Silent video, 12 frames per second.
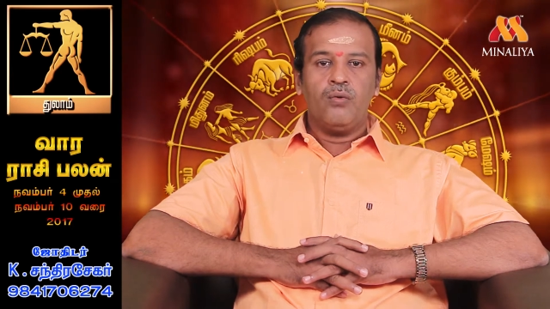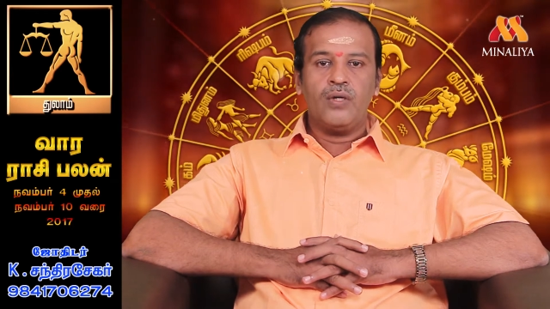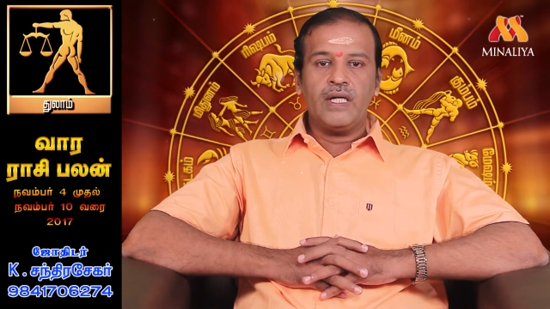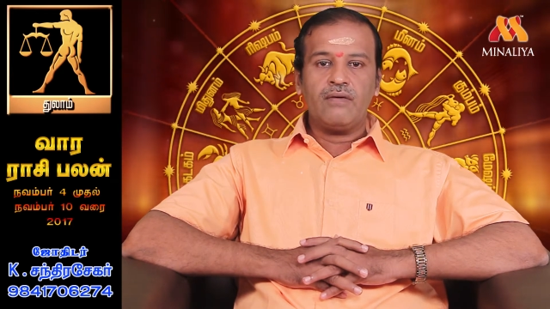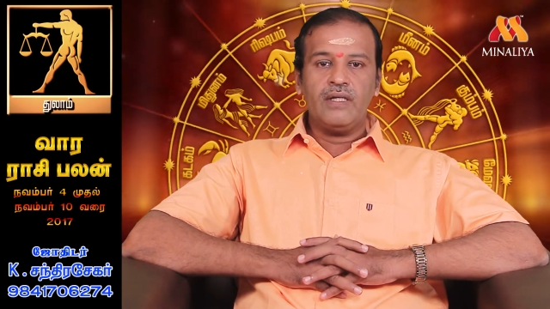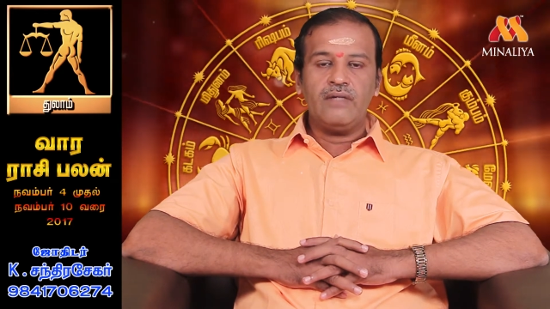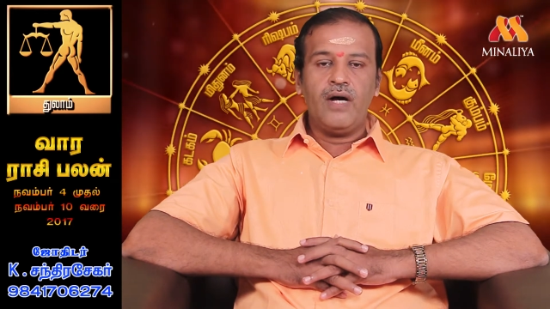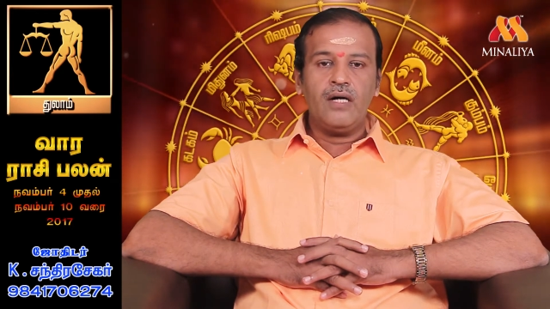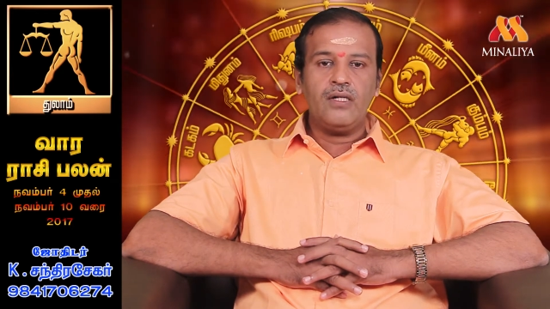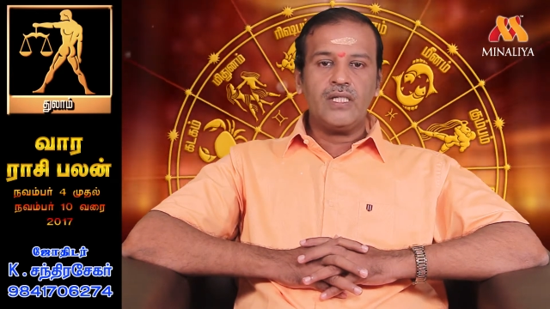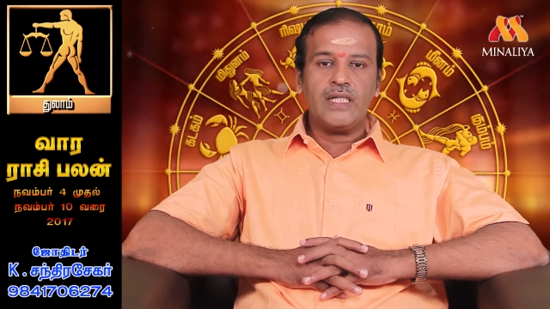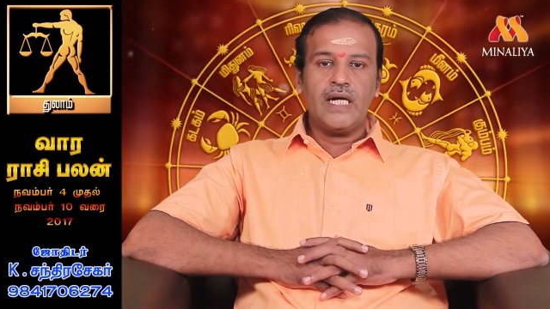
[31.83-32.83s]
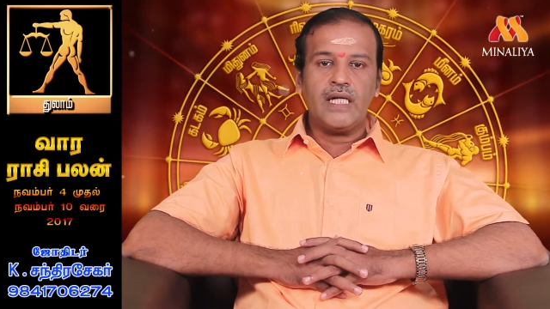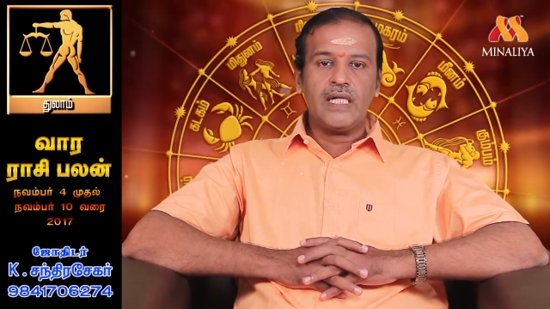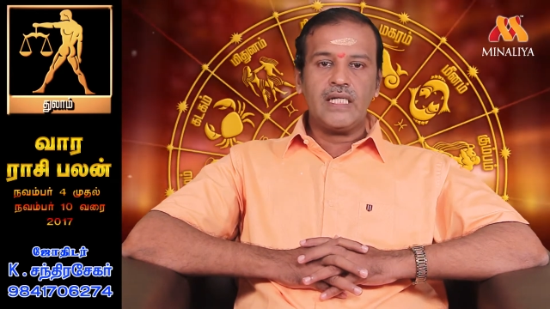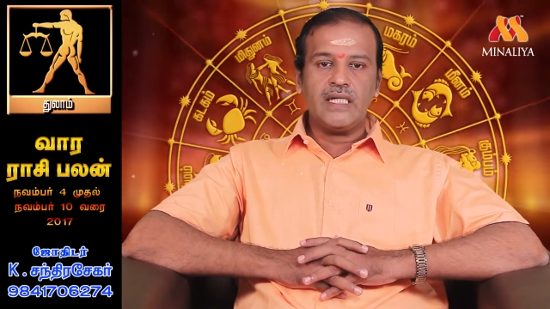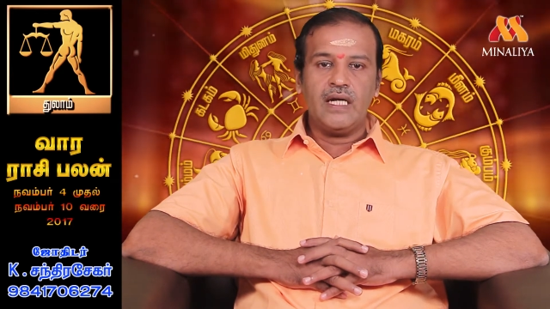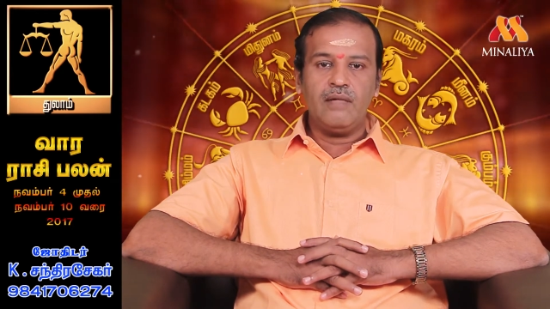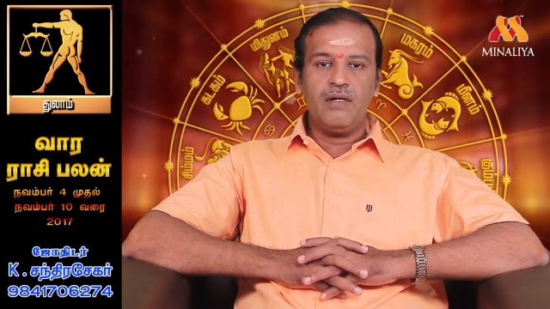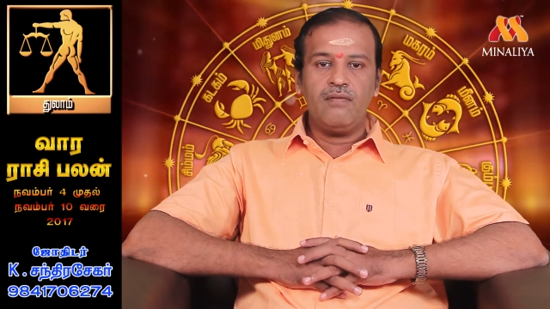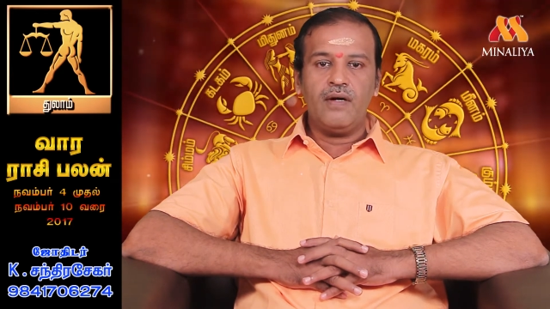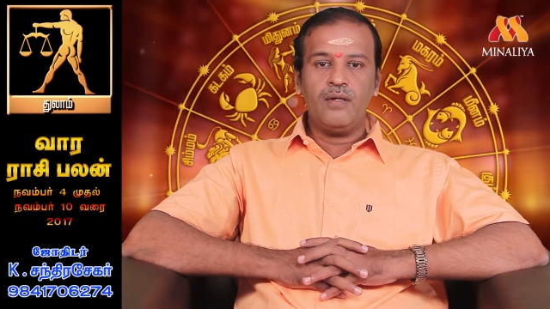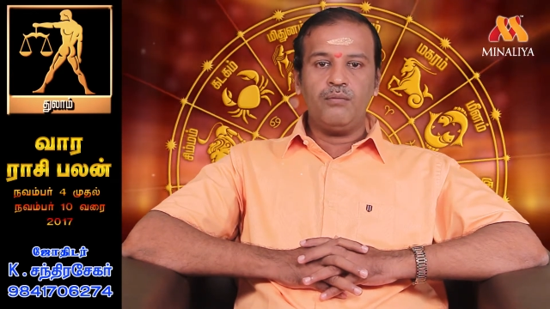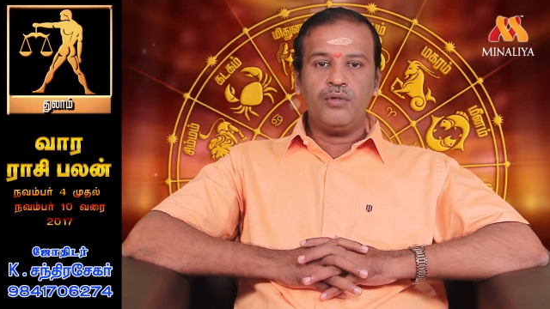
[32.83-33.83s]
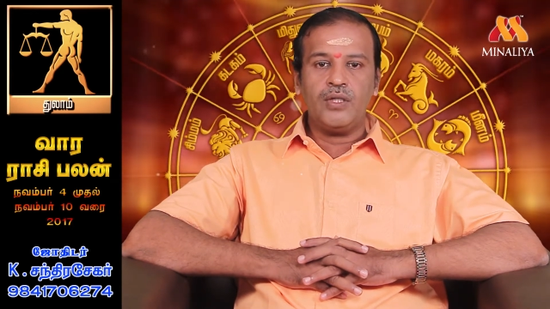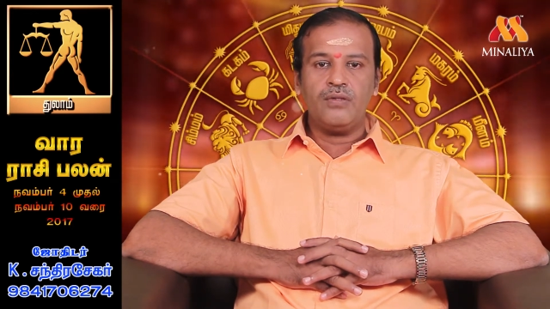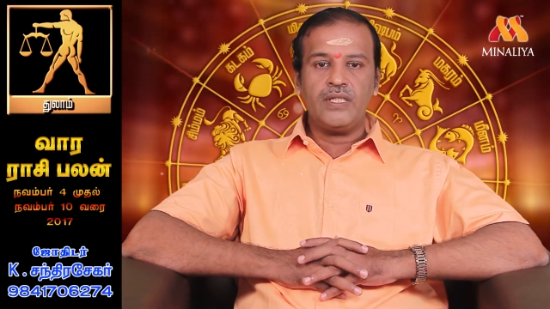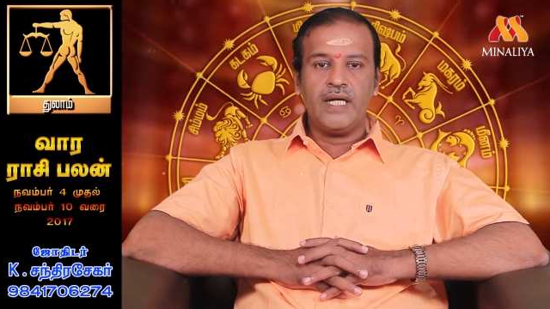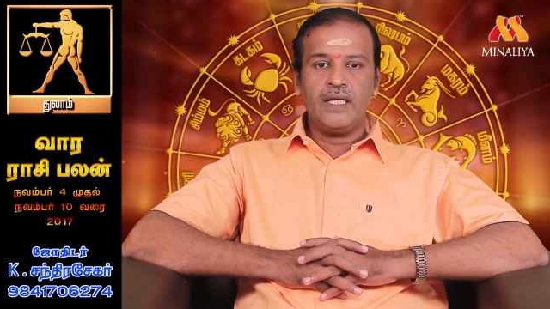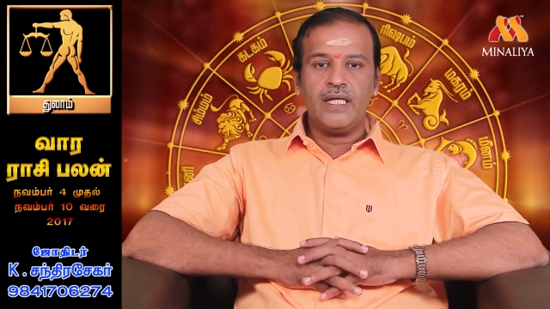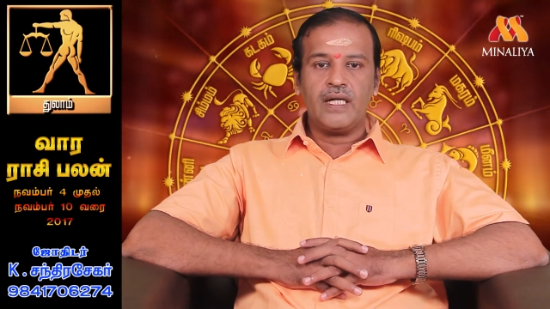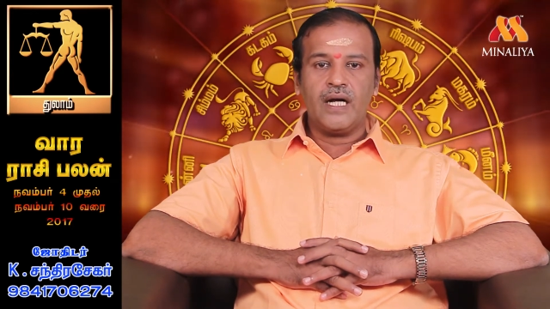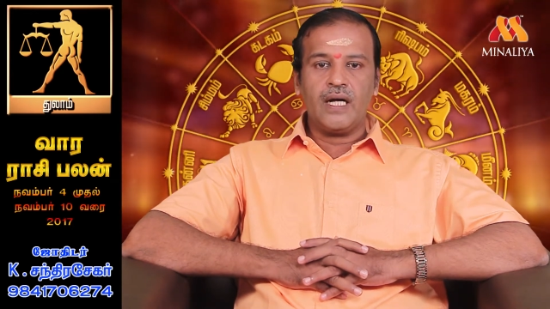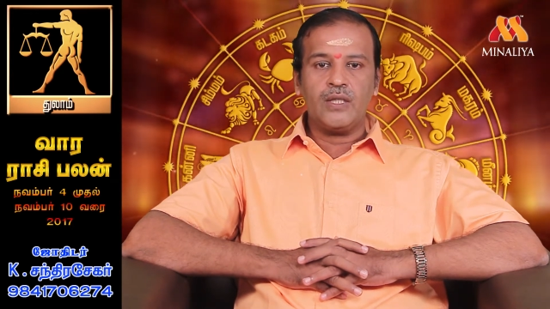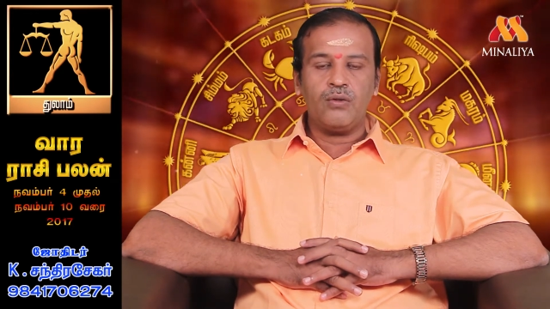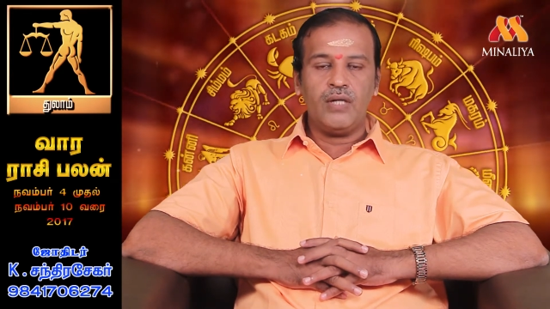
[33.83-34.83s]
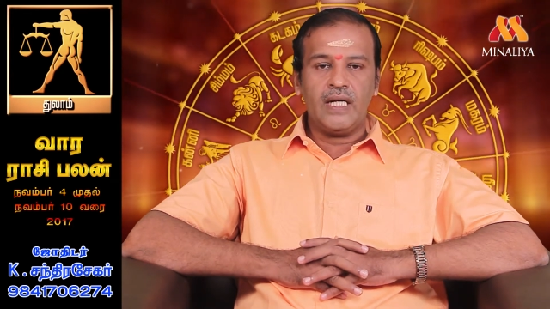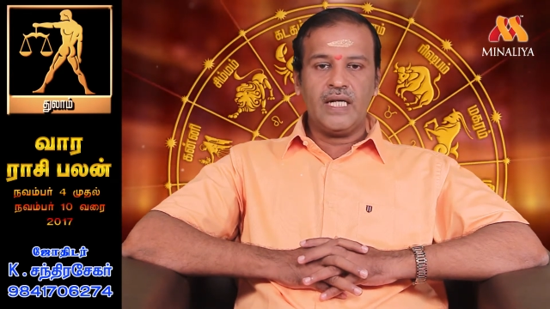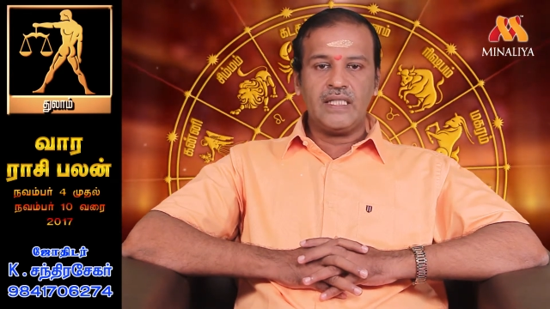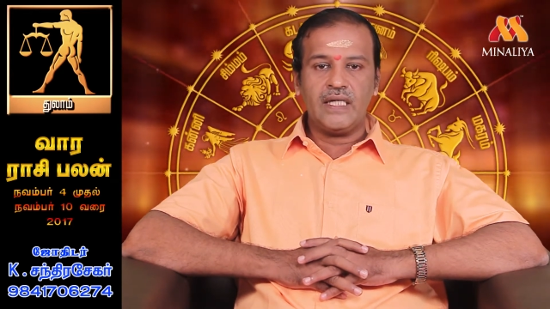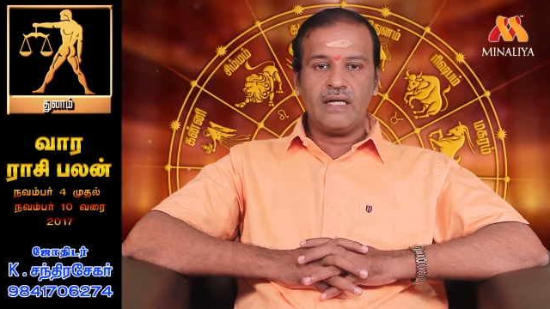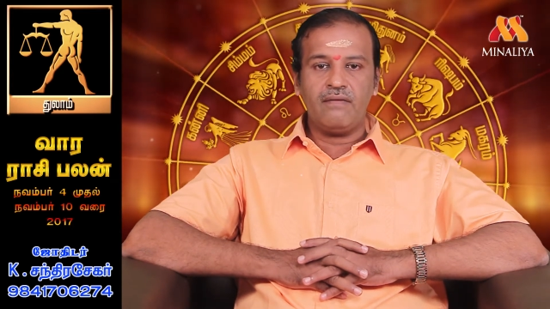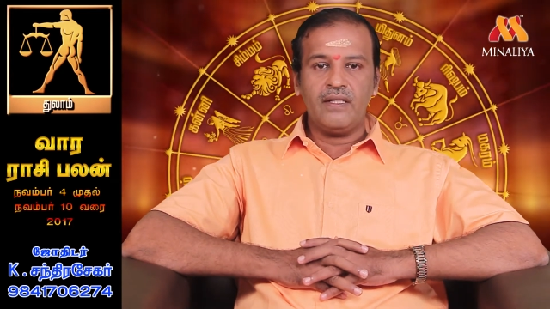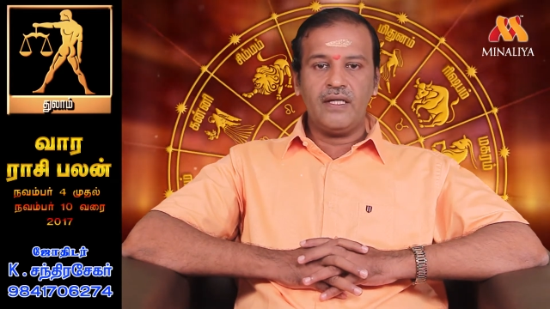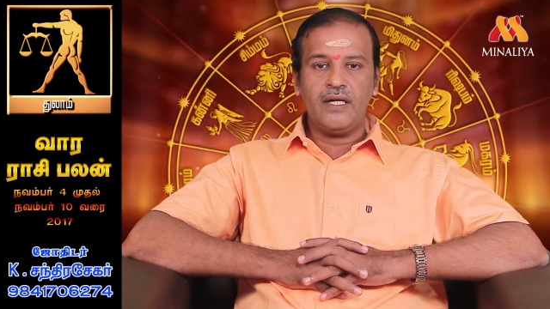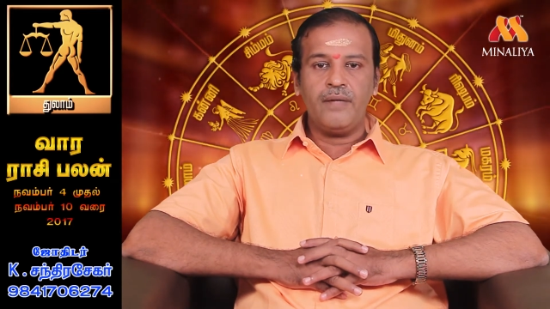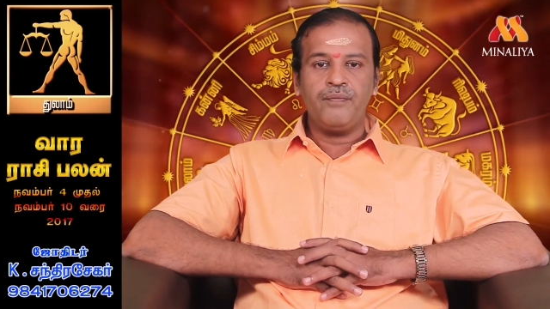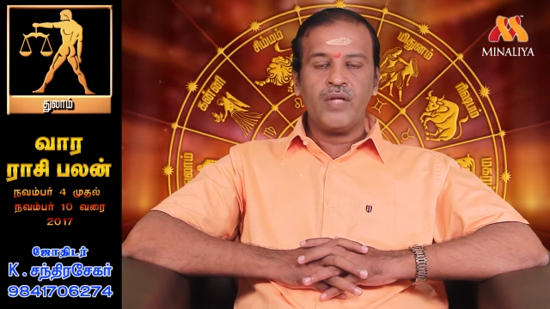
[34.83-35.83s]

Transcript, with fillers: உங்களுக்கு வந்து வாக்குஸ்தானத்தில் சனி பகவானும் புதனும் சேர்ந்துருக்காங்க துளாராசிக்கு வந்து